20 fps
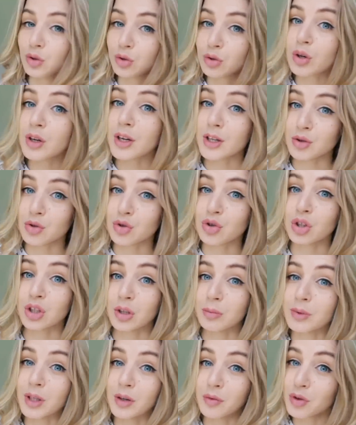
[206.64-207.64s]
но только с
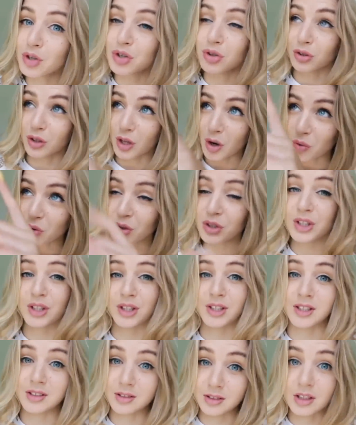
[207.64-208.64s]
учетом того, что на
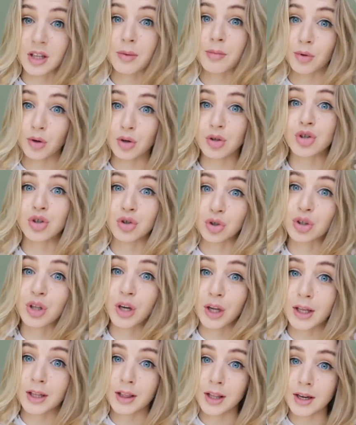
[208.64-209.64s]
отдыхе ты наберешь еще
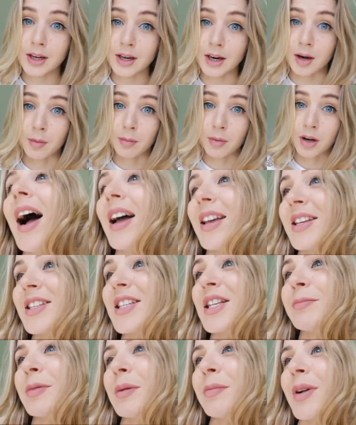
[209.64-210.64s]
3 килограмма, а
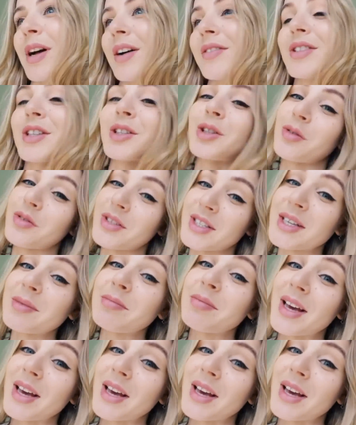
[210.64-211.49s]
если по правде, то все